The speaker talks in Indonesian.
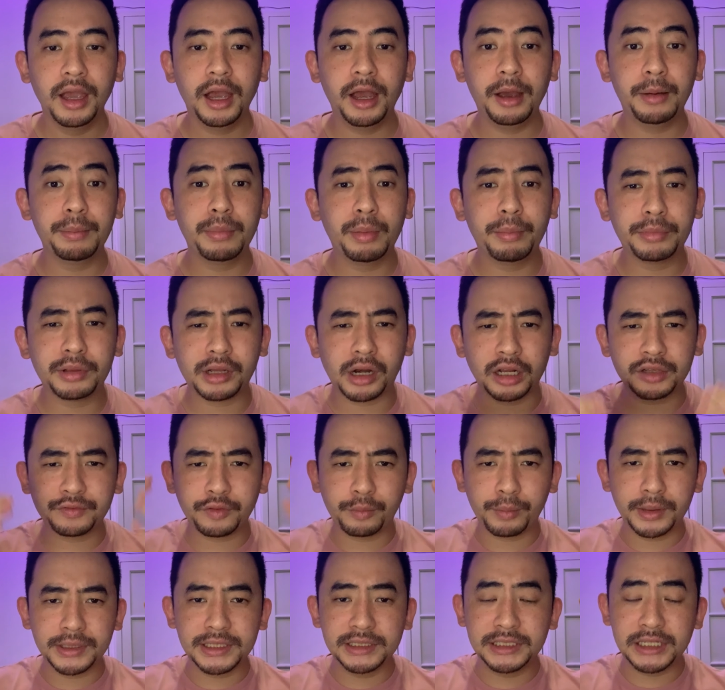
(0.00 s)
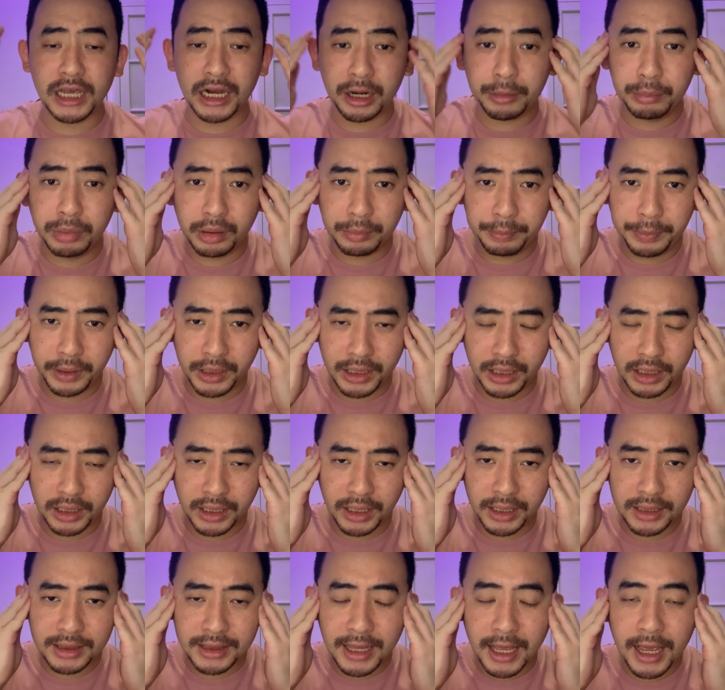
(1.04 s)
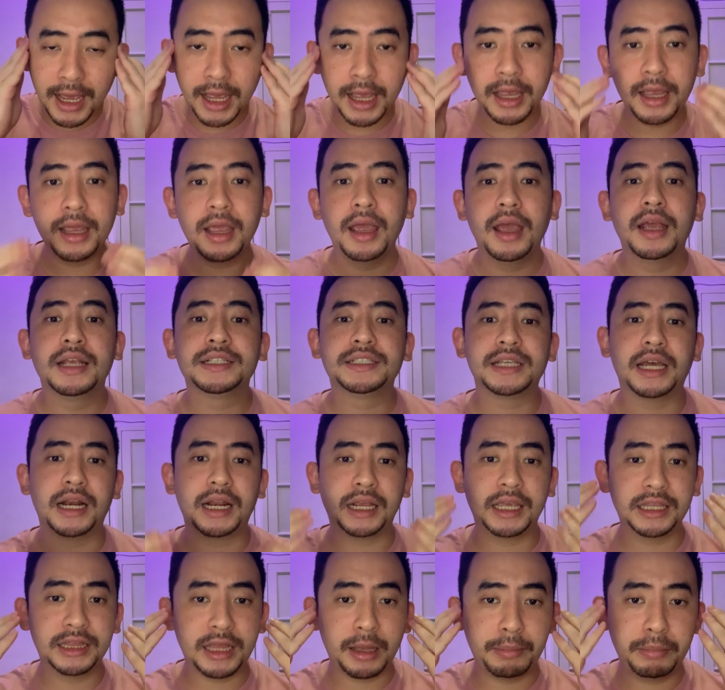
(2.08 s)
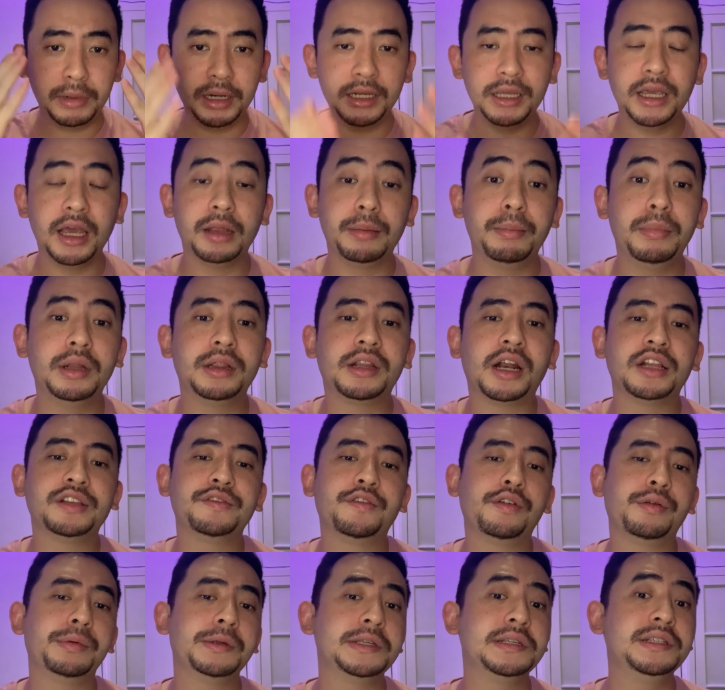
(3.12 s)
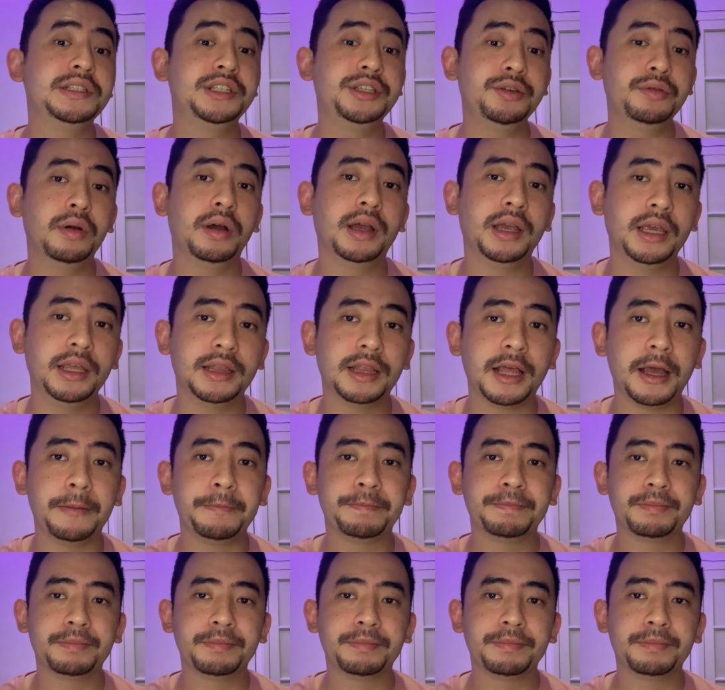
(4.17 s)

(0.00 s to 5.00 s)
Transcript: eh, mentransformasi cara berpikir kita, cara kita melihat, mentransformasi jiwa kita,